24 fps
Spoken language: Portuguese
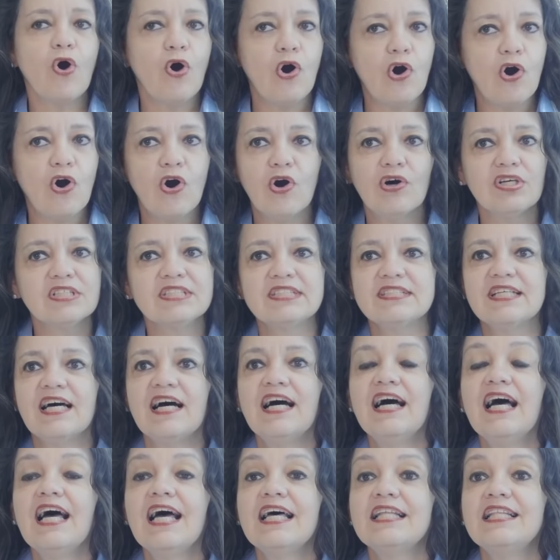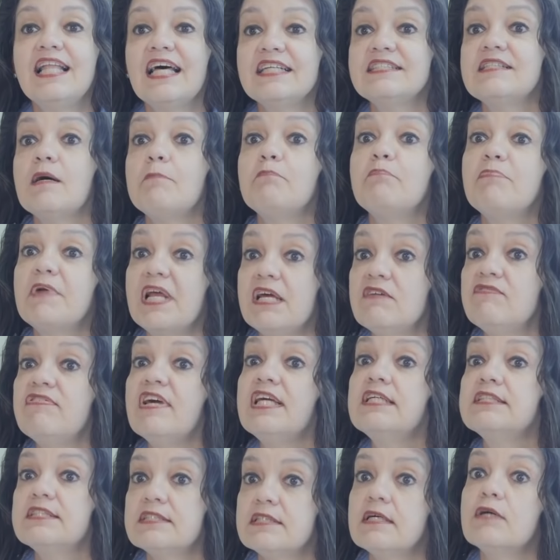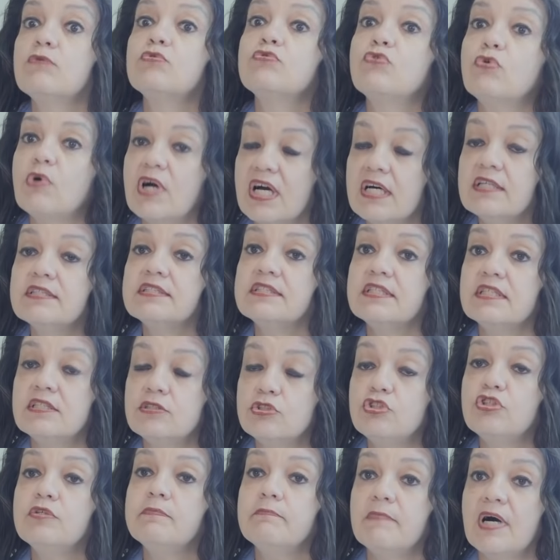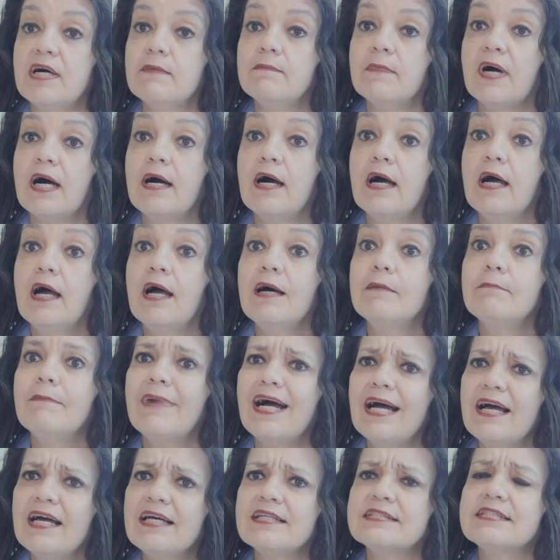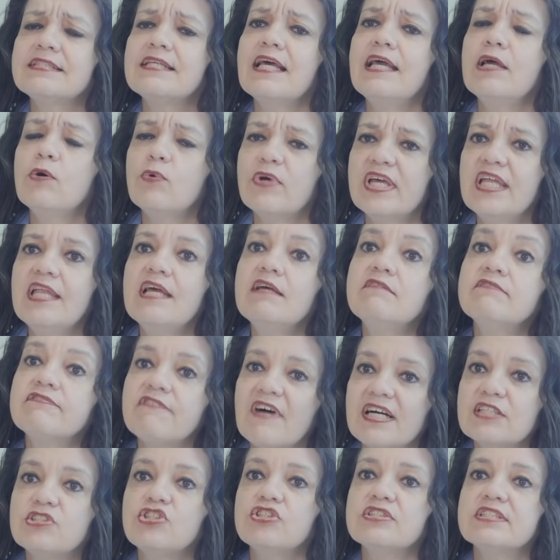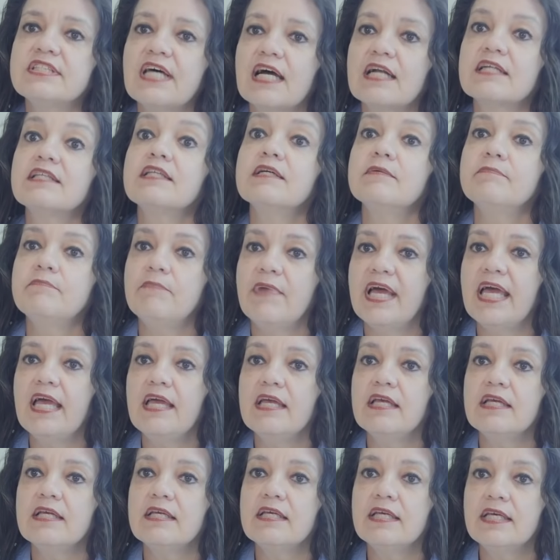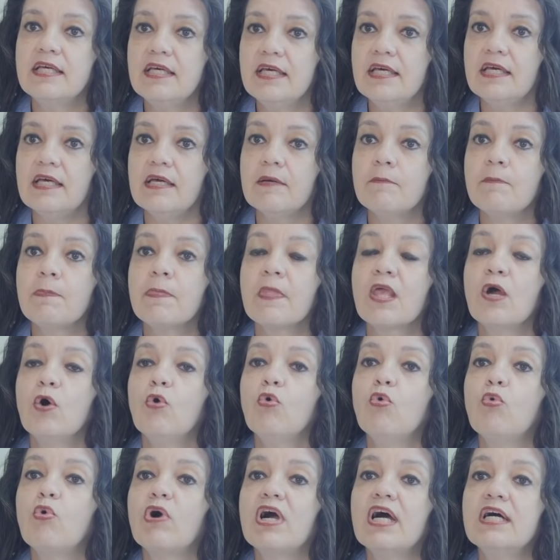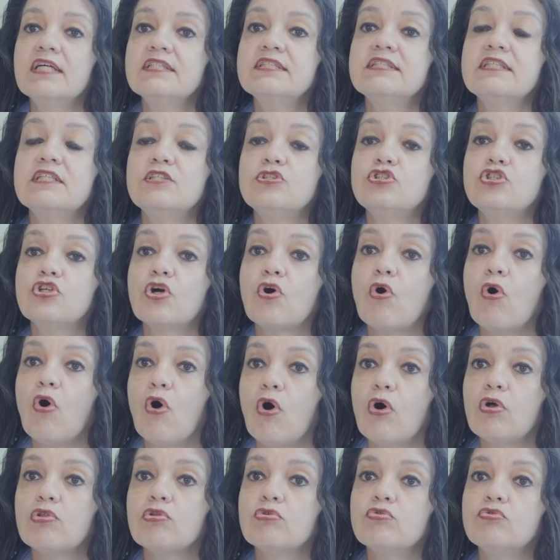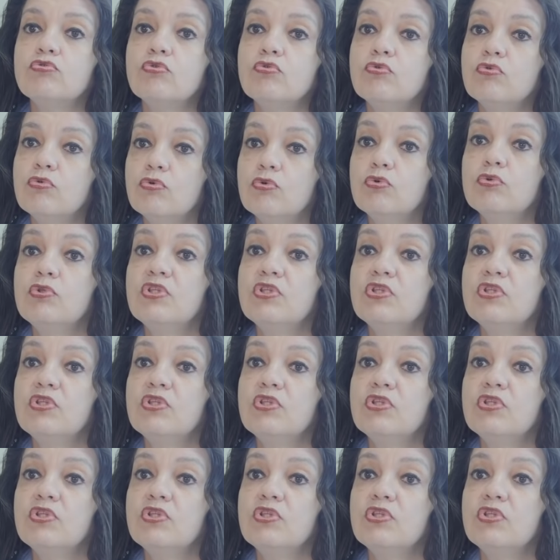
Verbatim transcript: rosa, dessa prevenção do câncer de mama. Mas eu queria enfatizar também que o câncer de colo do